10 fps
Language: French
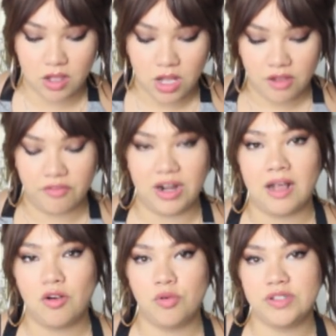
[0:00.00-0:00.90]
Euh, voilà
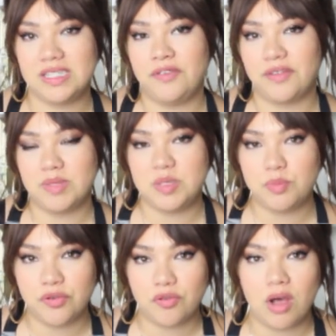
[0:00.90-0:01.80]
voilà, aussi fait un petit
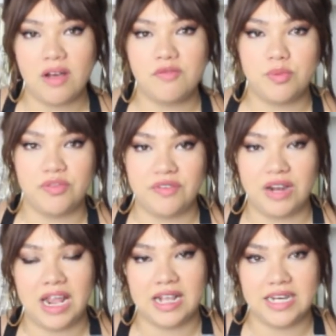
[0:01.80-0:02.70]
peu froid, vous pouvez
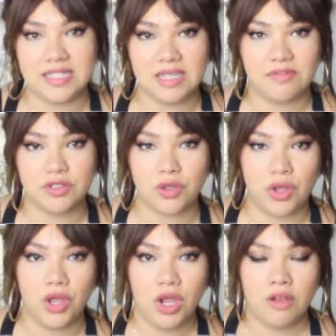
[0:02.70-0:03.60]
voilà, glisser votre,
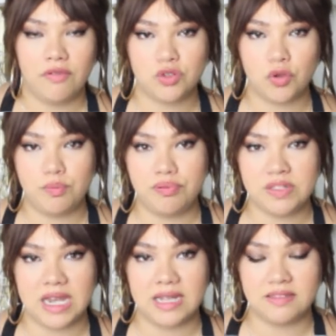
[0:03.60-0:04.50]
euh, votre
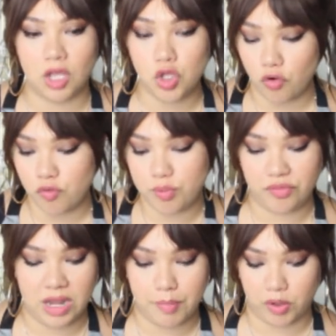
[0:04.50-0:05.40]
pouce à l'intérieur, vous
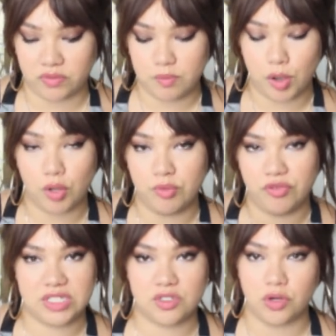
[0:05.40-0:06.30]
pouvez la porter bah, comme une
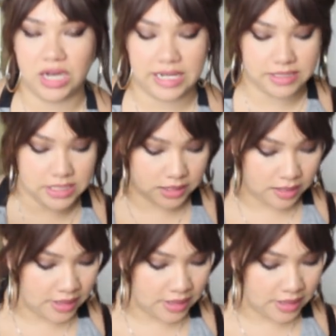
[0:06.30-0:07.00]
veste classique.